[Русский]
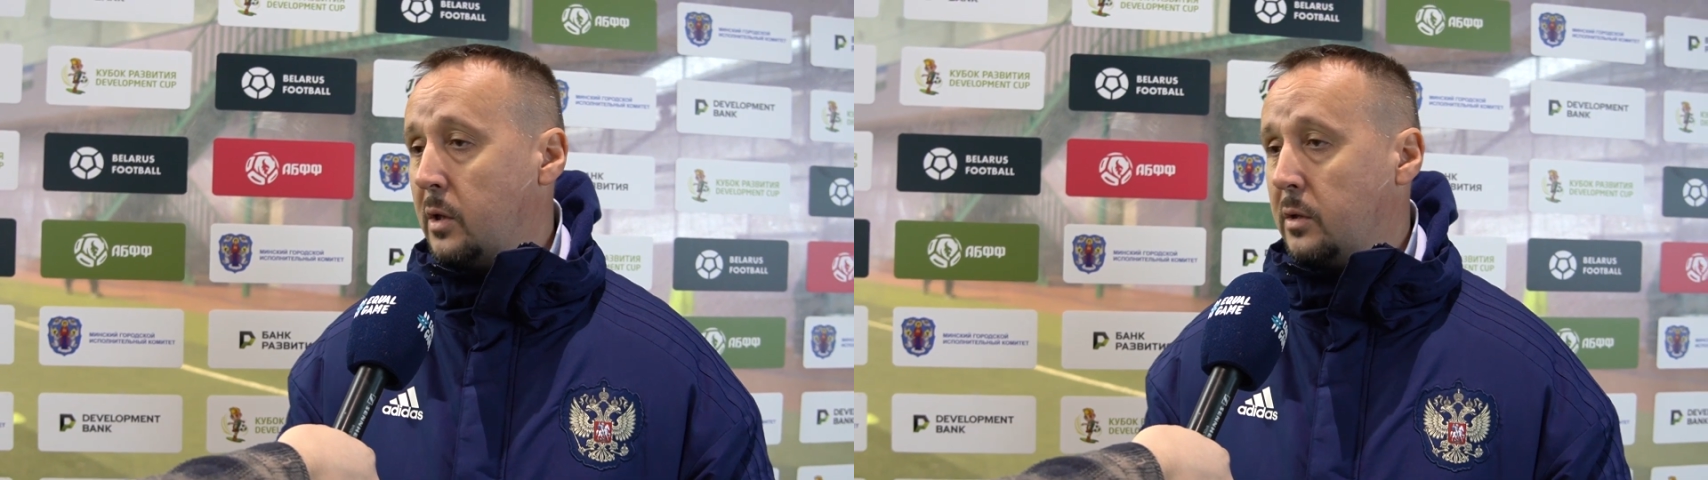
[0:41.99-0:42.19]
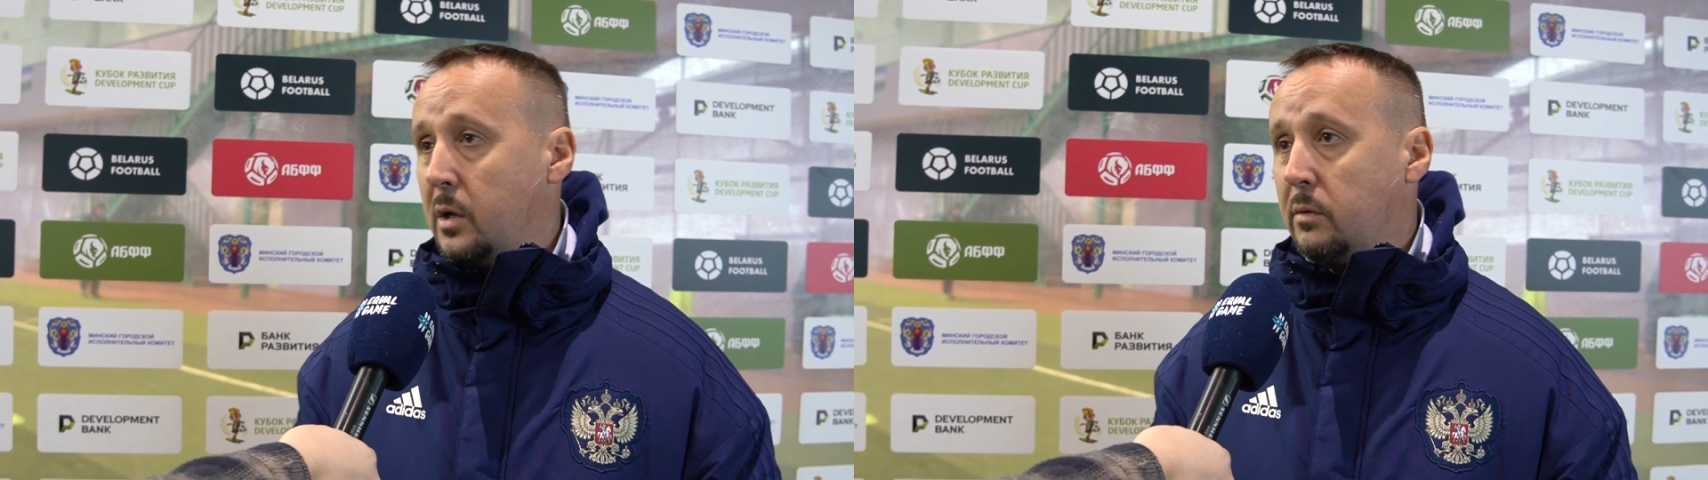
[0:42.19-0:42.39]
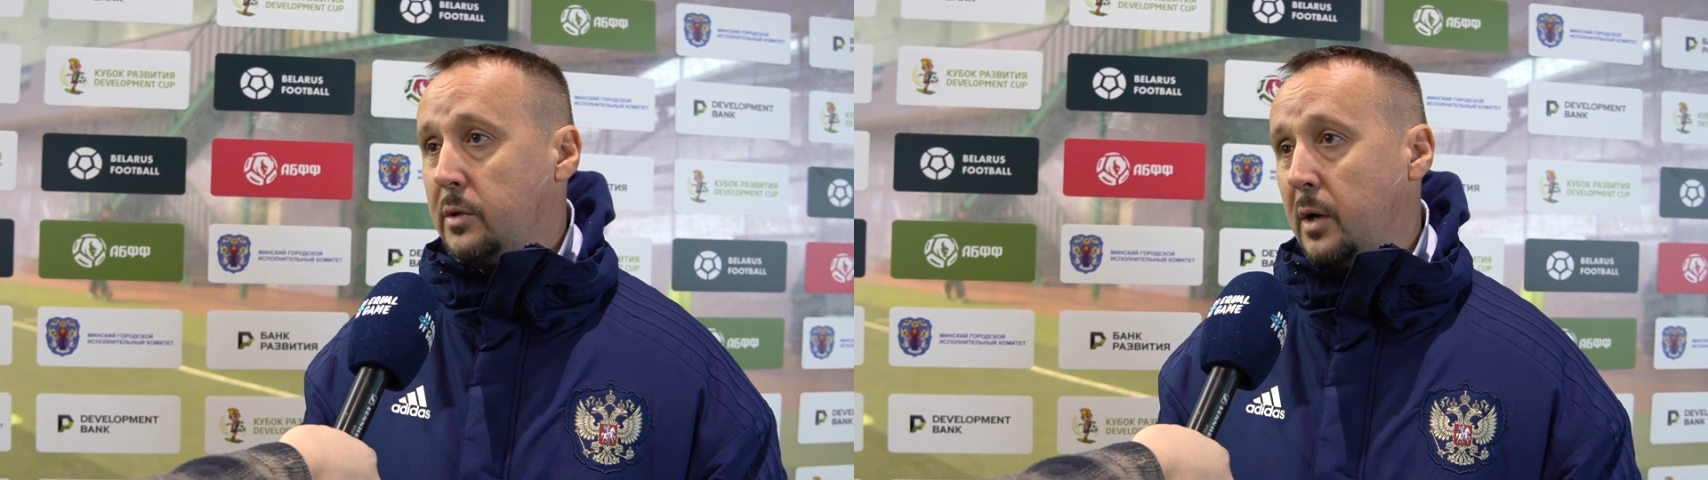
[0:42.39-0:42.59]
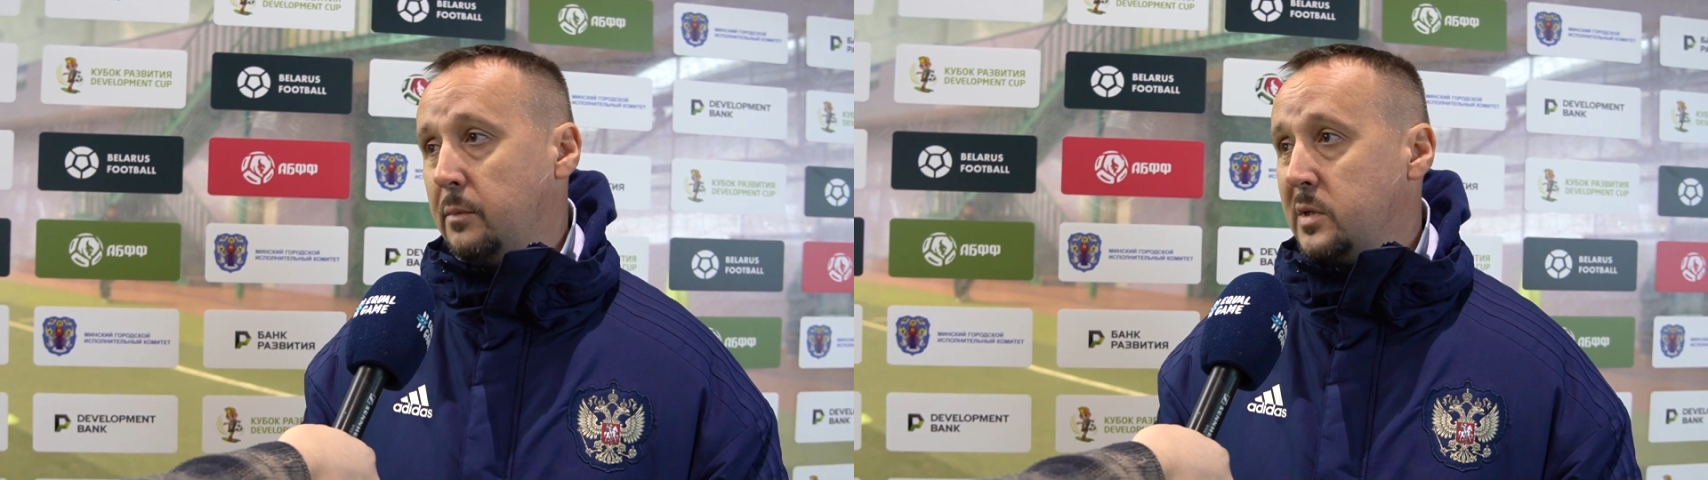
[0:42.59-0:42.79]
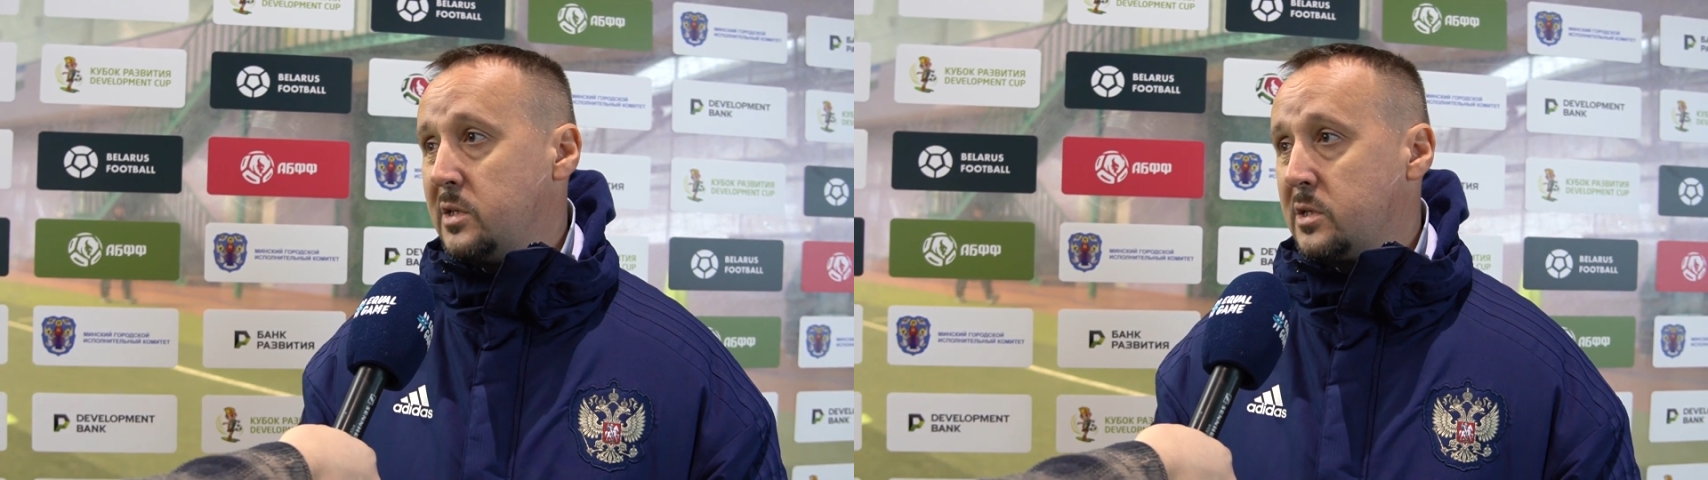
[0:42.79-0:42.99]
где-то не
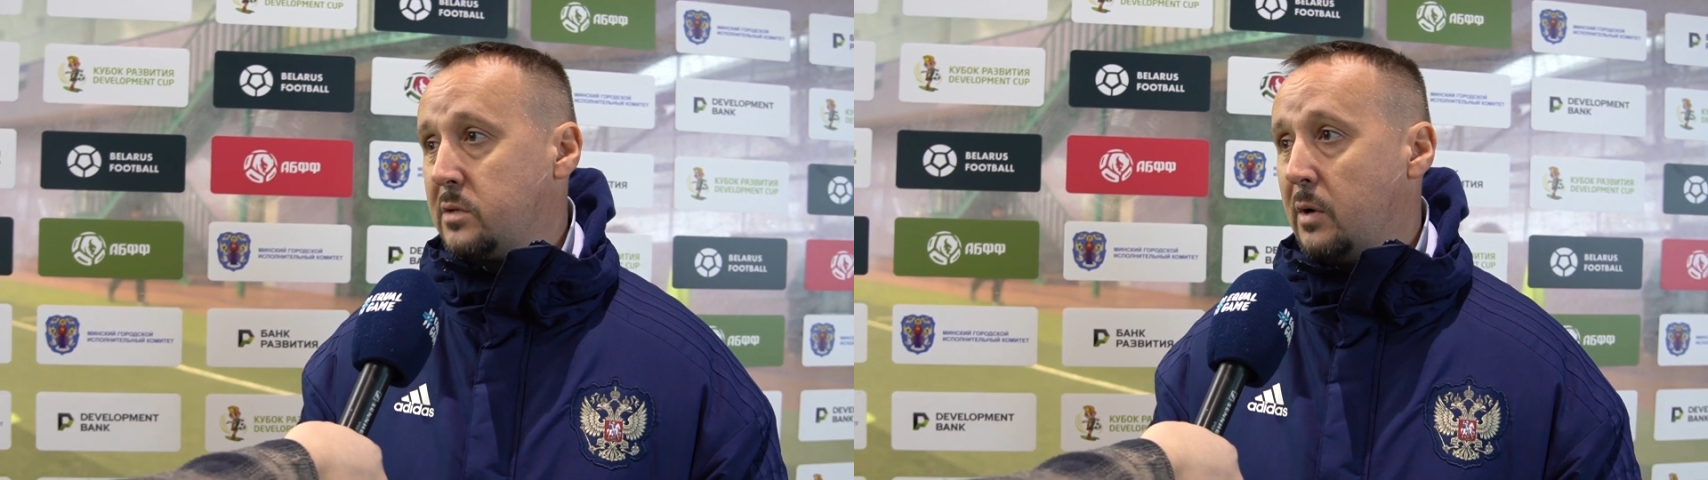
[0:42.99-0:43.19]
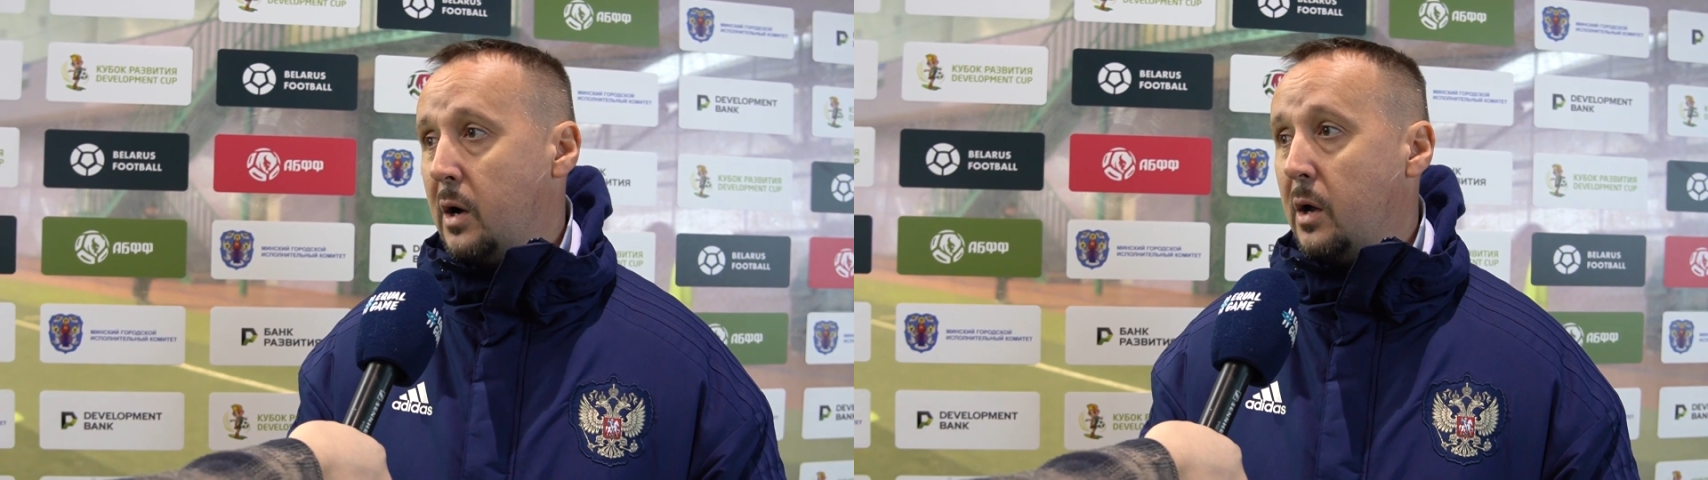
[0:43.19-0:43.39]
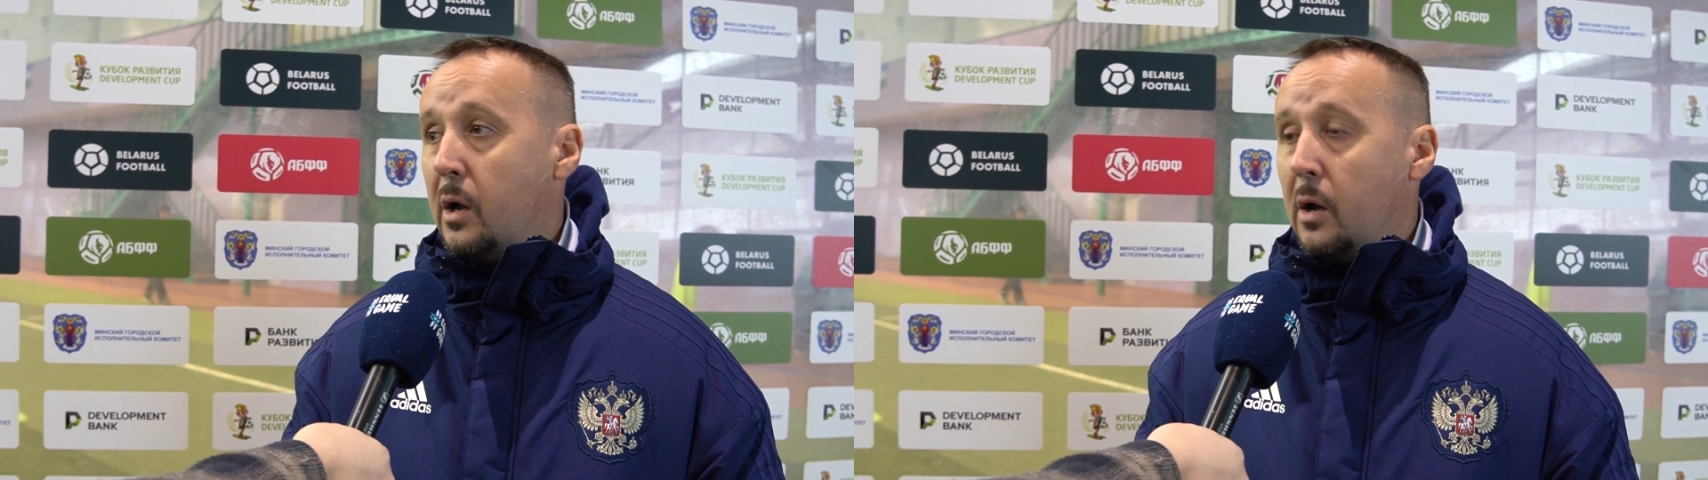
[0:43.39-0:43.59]
хватает мастерства,